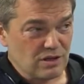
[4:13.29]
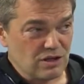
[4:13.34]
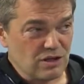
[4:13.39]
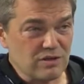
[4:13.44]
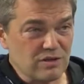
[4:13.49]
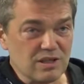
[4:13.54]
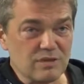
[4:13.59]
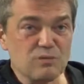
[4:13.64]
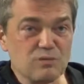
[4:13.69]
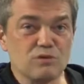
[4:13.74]

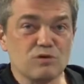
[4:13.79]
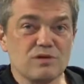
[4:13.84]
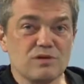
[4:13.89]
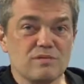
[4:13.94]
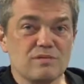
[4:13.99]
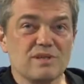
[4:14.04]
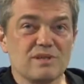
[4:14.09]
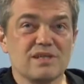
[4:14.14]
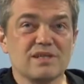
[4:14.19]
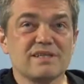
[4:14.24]
Şimdi tabii
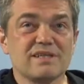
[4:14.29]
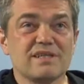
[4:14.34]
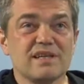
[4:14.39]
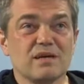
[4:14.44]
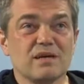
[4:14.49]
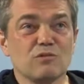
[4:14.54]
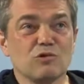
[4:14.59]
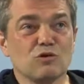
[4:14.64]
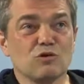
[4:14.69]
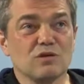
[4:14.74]
e,
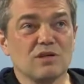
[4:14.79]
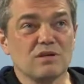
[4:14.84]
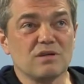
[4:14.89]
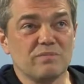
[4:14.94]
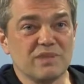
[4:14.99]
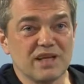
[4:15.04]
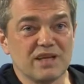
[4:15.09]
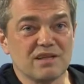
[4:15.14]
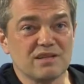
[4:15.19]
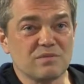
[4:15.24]
İslami
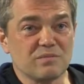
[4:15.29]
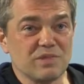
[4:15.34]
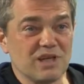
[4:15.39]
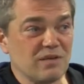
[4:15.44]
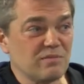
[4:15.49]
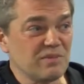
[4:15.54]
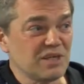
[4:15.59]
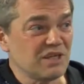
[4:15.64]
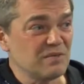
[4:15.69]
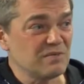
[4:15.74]
konuları birazcık
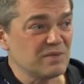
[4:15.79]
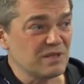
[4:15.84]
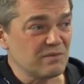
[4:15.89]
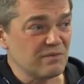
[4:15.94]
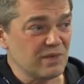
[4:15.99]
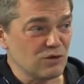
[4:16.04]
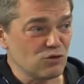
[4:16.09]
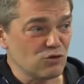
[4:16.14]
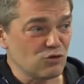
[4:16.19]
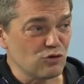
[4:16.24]
bilen bir
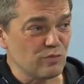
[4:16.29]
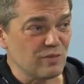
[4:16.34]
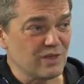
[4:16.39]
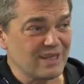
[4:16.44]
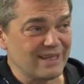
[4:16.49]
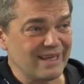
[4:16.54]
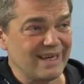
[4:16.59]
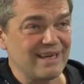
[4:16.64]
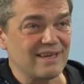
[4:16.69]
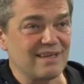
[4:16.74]
kimse bile şunu
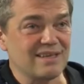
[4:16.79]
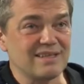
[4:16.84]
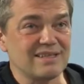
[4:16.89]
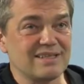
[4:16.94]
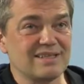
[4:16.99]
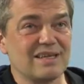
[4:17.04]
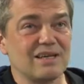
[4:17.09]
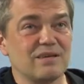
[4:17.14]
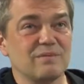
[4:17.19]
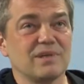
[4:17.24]
bilir. Yani
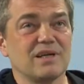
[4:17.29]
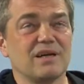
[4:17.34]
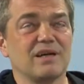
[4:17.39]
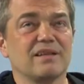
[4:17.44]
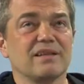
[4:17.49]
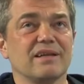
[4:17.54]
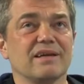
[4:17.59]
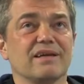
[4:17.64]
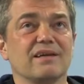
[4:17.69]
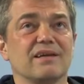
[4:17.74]
İslam'ın
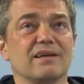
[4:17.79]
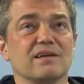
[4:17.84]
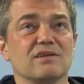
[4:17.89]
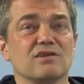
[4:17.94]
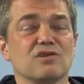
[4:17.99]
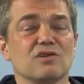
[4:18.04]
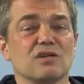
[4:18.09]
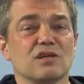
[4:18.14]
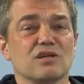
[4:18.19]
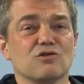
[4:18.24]
Allah
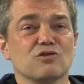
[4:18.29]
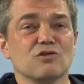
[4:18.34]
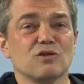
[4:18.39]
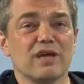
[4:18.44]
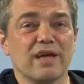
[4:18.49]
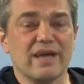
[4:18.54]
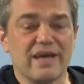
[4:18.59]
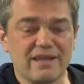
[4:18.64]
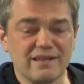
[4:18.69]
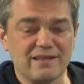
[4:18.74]
inancından
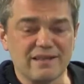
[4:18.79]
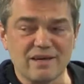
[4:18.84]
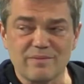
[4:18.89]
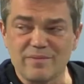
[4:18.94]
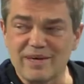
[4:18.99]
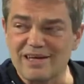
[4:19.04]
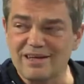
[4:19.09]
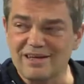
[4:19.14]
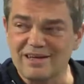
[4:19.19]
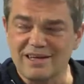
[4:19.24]
sonra en
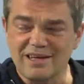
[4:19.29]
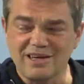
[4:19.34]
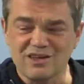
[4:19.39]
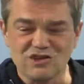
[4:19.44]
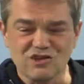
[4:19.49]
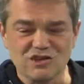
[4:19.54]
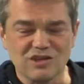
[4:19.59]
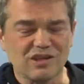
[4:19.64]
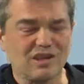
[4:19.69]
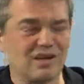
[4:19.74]
temel
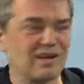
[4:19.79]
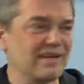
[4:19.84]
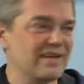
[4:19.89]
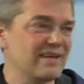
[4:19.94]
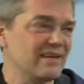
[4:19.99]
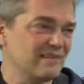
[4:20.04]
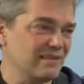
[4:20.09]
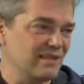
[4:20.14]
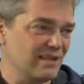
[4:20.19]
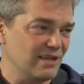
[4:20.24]
inancı
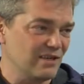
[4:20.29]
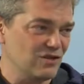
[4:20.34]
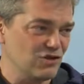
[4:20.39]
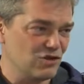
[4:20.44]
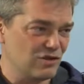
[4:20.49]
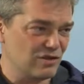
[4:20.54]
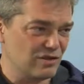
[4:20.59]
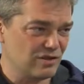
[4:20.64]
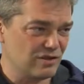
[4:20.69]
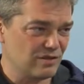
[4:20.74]
ahiret
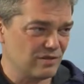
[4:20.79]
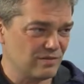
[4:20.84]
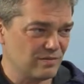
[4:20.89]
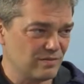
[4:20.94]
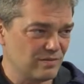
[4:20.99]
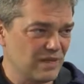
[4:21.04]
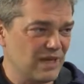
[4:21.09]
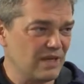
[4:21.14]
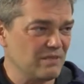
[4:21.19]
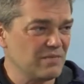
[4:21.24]
inancıdır.
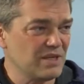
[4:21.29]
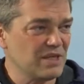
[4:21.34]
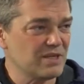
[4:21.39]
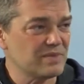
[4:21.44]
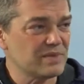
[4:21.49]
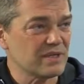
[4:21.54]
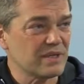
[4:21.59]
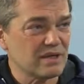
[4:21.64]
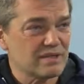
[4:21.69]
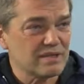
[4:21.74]
Yani bir
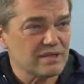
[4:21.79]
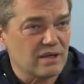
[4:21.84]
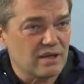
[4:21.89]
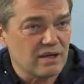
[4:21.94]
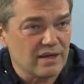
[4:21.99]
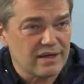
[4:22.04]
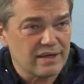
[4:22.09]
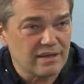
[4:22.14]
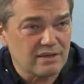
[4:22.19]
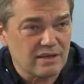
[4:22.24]
kimsenin aslında
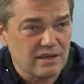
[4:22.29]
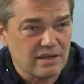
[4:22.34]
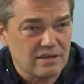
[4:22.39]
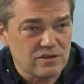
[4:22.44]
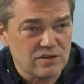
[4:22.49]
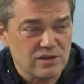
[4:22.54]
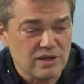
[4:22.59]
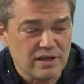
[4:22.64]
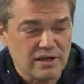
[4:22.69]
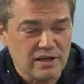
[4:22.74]
ahiret
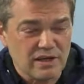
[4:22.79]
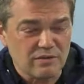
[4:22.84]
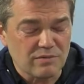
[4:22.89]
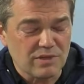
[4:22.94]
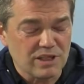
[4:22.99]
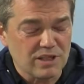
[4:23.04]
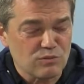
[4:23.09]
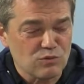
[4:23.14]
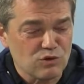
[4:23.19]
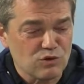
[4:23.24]
inancına
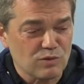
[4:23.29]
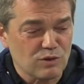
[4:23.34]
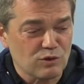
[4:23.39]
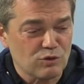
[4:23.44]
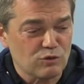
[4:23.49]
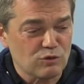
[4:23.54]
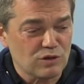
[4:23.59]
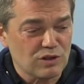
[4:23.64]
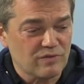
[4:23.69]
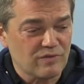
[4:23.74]
inanmadan Müslüman
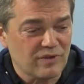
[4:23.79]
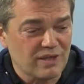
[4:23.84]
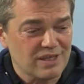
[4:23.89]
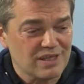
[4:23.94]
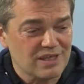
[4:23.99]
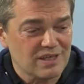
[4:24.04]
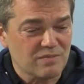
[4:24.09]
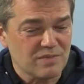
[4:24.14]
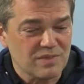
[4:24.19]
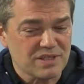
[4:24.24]
olduğunu
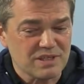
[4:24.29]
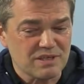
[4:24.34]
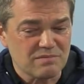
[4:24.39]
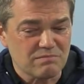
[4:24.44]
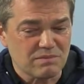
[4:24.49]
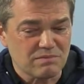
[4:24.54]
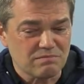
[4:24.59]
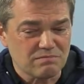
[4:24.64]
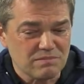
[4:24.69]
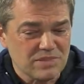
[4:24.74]
ifade etmesi
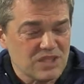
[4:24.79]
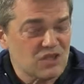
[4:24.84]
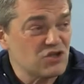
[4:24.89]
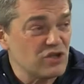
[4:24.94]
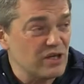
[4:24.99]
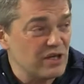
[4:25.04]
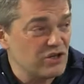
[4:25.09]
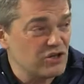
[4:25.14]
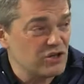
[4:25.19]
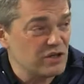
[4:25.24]
bir
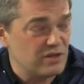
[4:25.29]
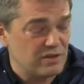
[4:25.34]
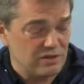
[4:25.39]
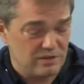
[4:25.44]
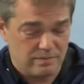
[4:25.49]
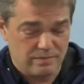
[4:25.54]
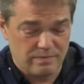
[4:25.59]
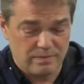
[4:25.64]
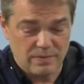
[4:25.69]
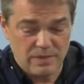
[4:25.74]
çelişkidir.